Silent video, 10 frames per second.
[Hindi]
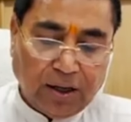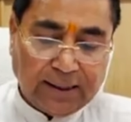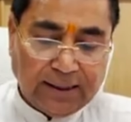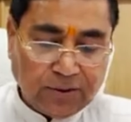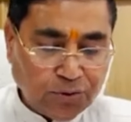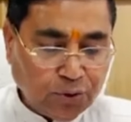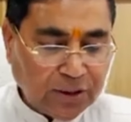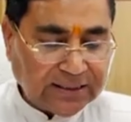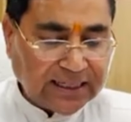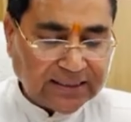और
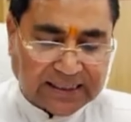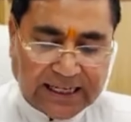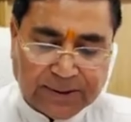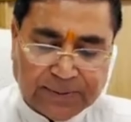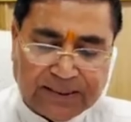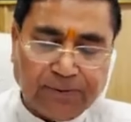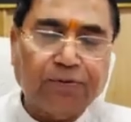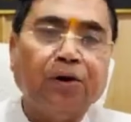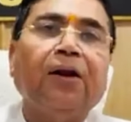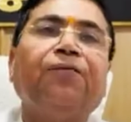2023 में
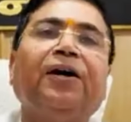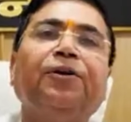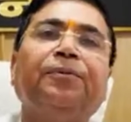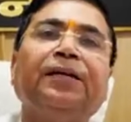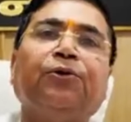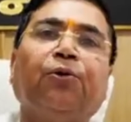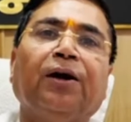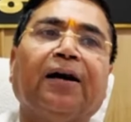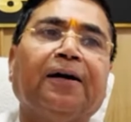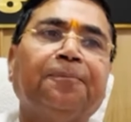जब अल्फा न्यूमरिक
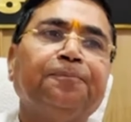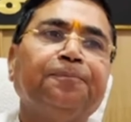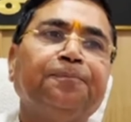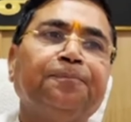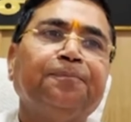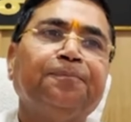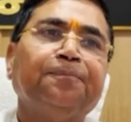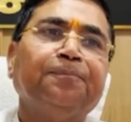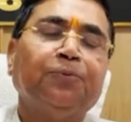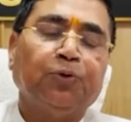कोड लगा
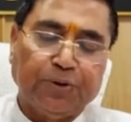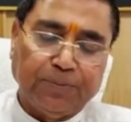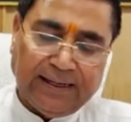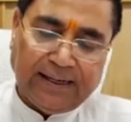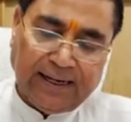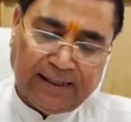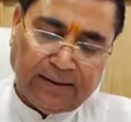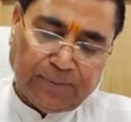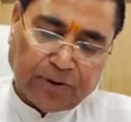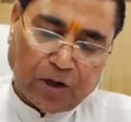तो उसमें
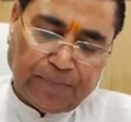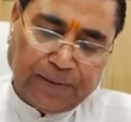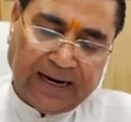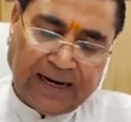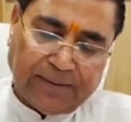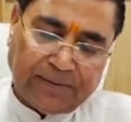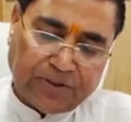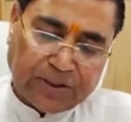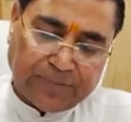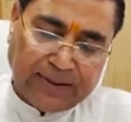एकदम ड्रॉप आया
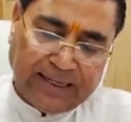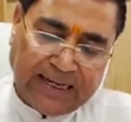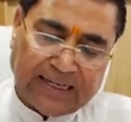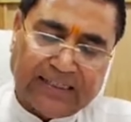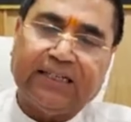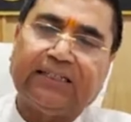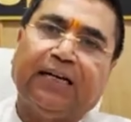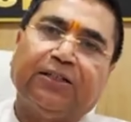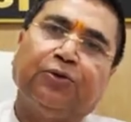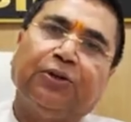जिसमें एक
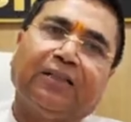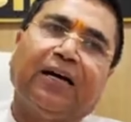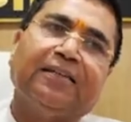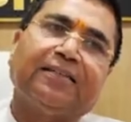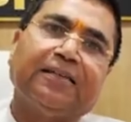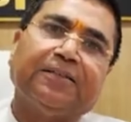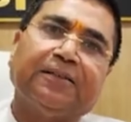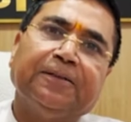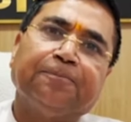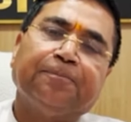
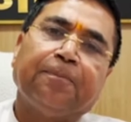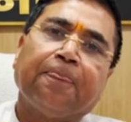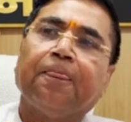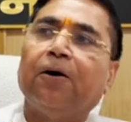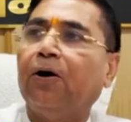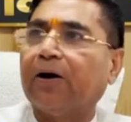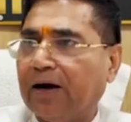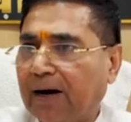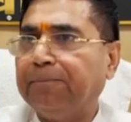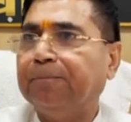केस थे और
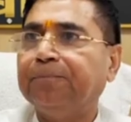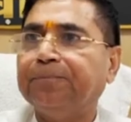अब